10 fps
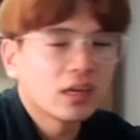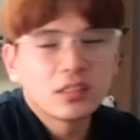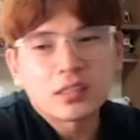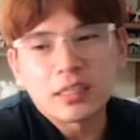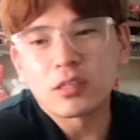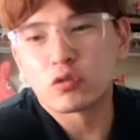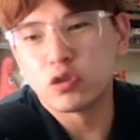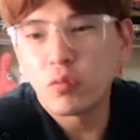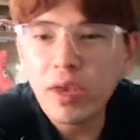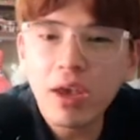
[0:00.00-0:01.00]
자 이제
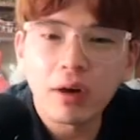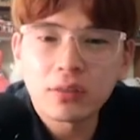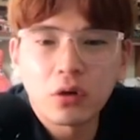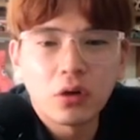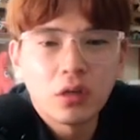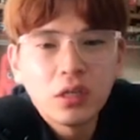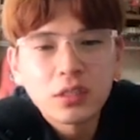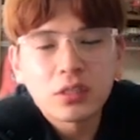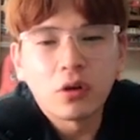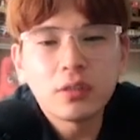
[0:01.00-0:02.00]
9위에 와서
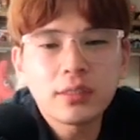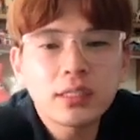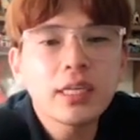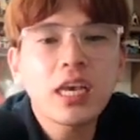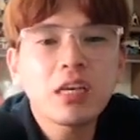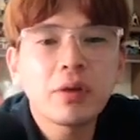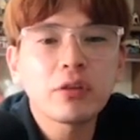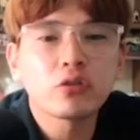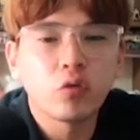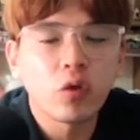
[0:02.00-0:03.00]
저는
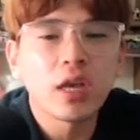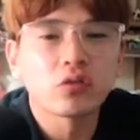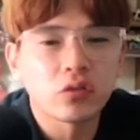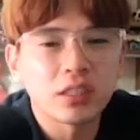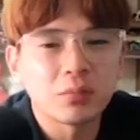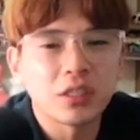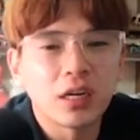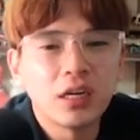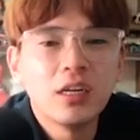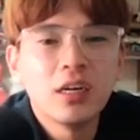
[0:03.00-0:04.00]
스네이크맨을 9위에
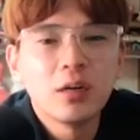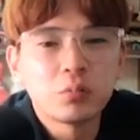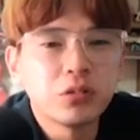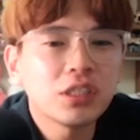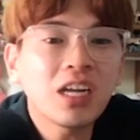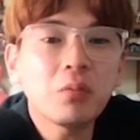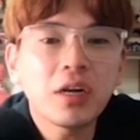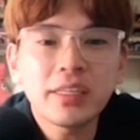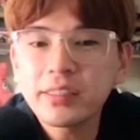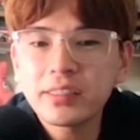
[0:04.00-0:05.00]
주겠습니다
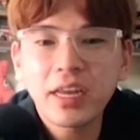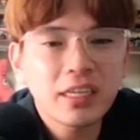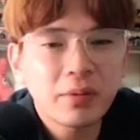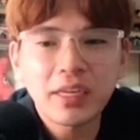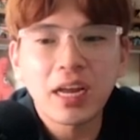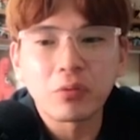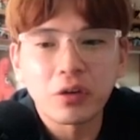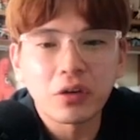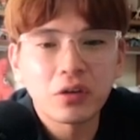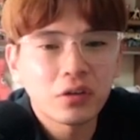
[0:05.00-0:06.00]
불사보한테 스네이크맨이 안
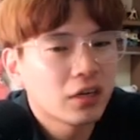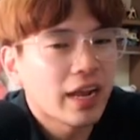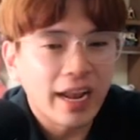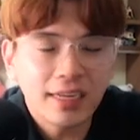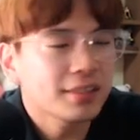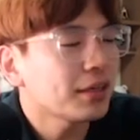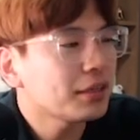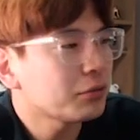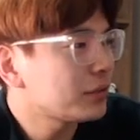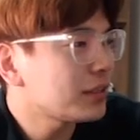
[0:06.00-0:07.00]
돼요.
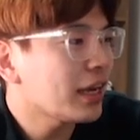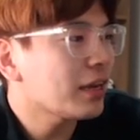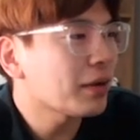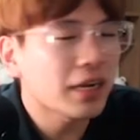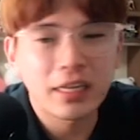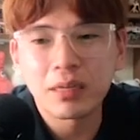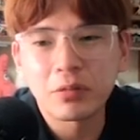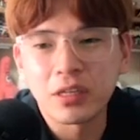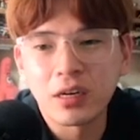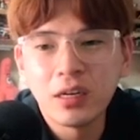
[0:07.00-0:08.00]
에이스한테도 스네이크맨이 안
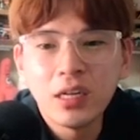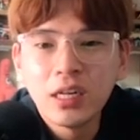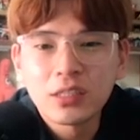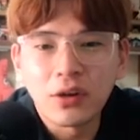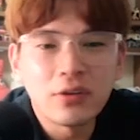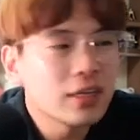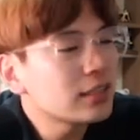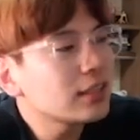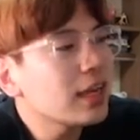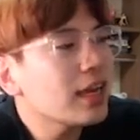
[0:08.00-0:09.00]
됩니다. 저는
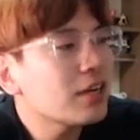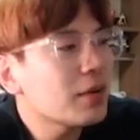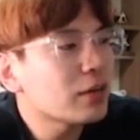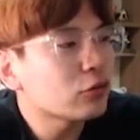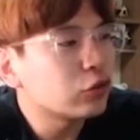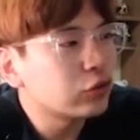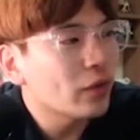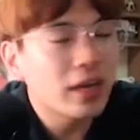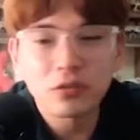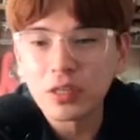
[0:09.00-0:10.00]
스네이크맨을
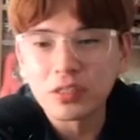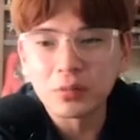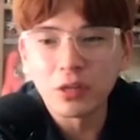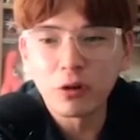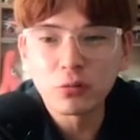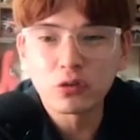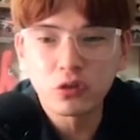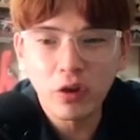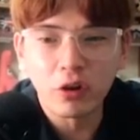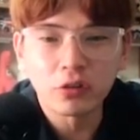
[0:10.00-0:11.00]
9위해 주겠습니다. 여러분
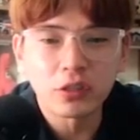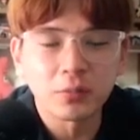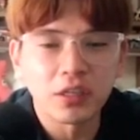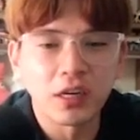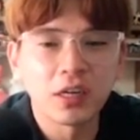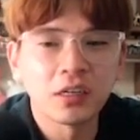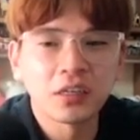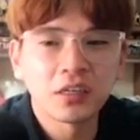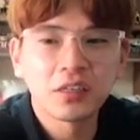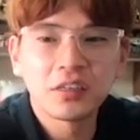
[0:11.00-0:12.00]
9위 어떠십니까?
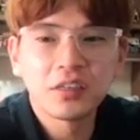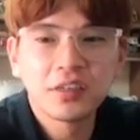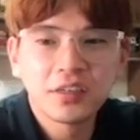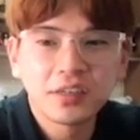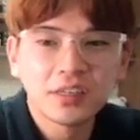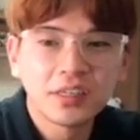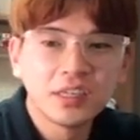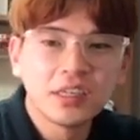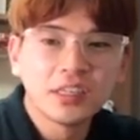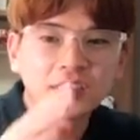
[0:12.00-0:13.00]

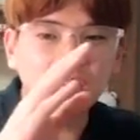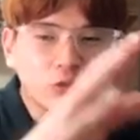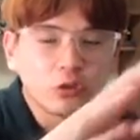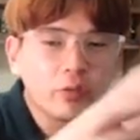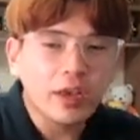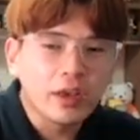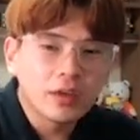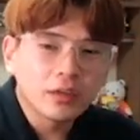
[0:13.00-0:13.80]
자 9위